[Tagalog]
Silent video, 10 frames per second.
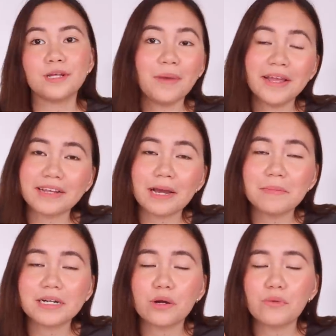the main
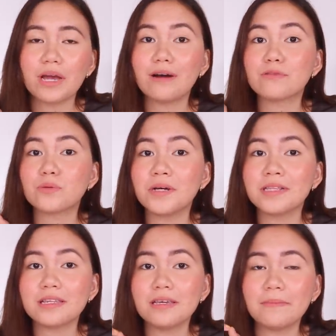camera, we have
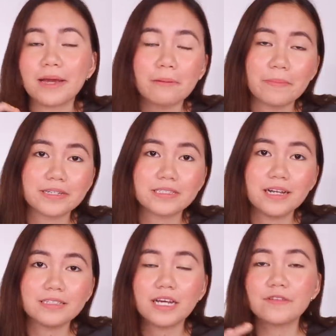20
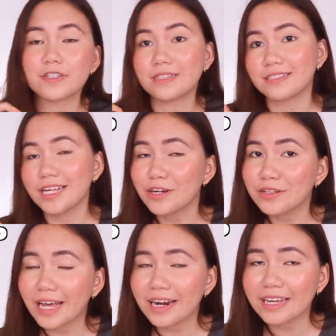megapixels. And for the
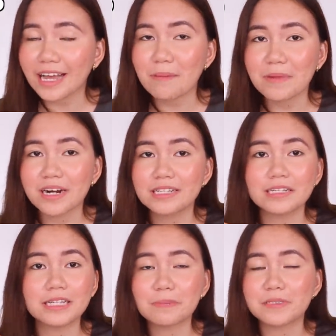secondary camera
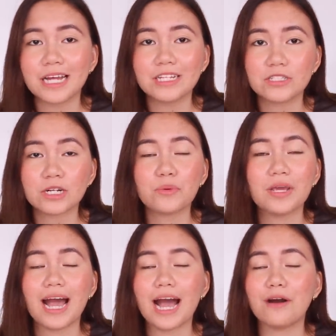na depth sensor,
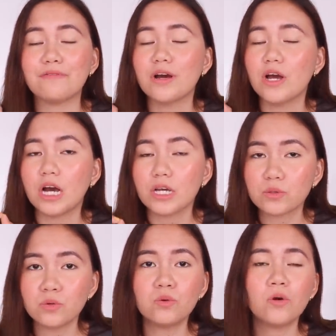we have
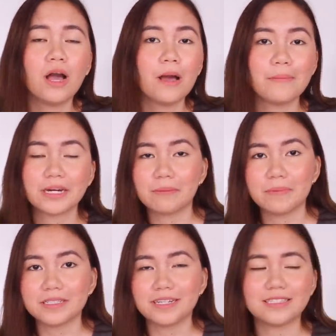2
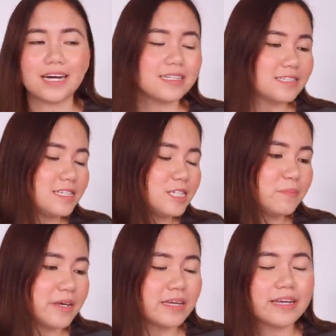megapixels. Honestly
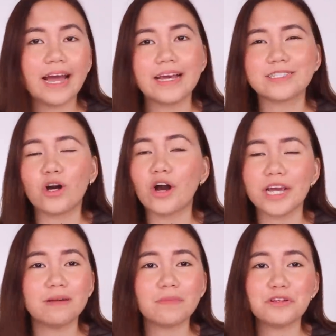speaking guys,
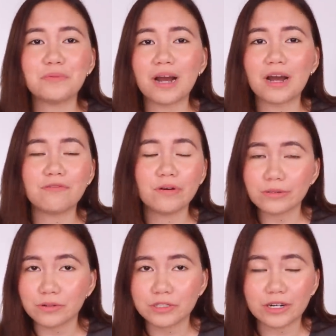okay naman yung mga
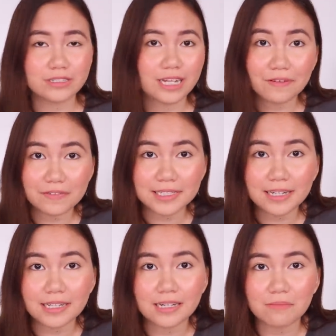photos or selfies
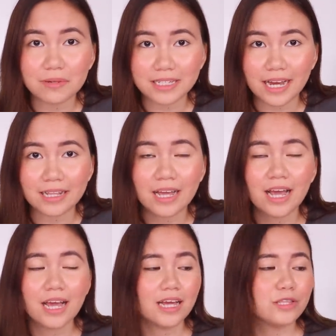na kanalabasan
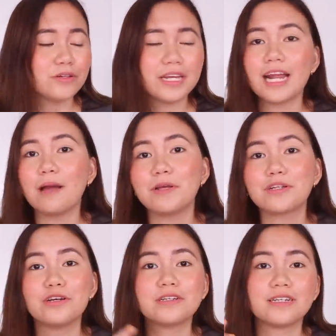nung
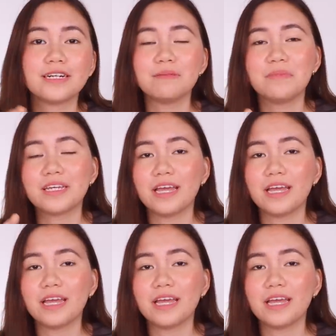ginamit ko yung sa Redmi